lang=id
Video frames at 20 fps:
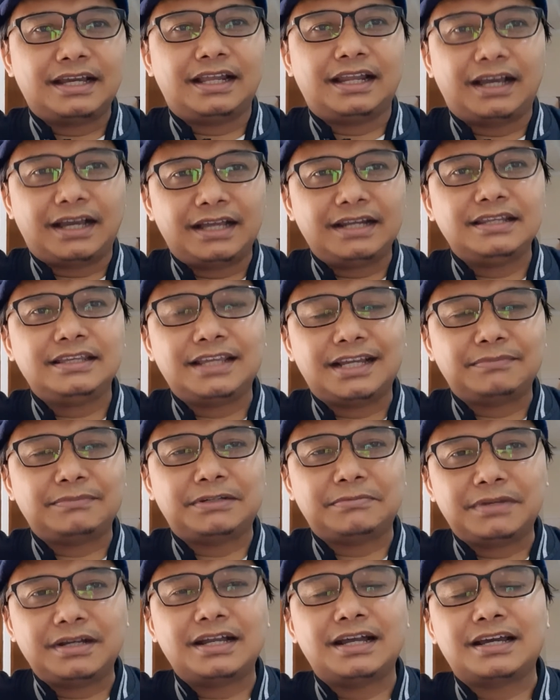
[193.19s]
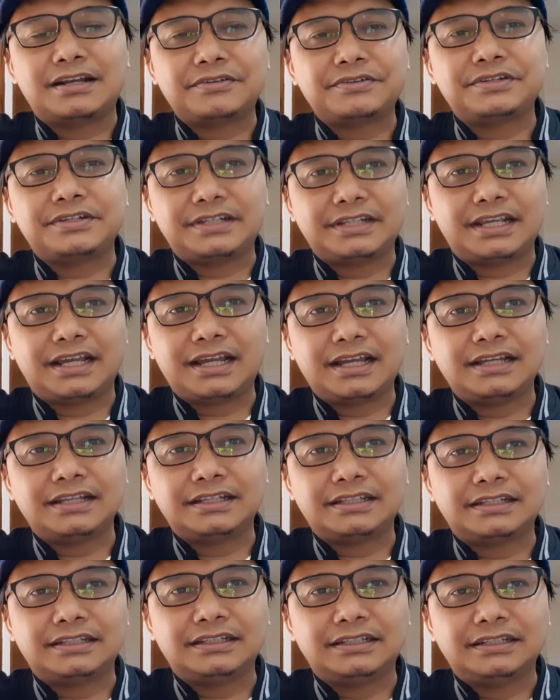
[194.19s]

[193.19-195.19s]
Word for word: hal-hal yang memang harus dia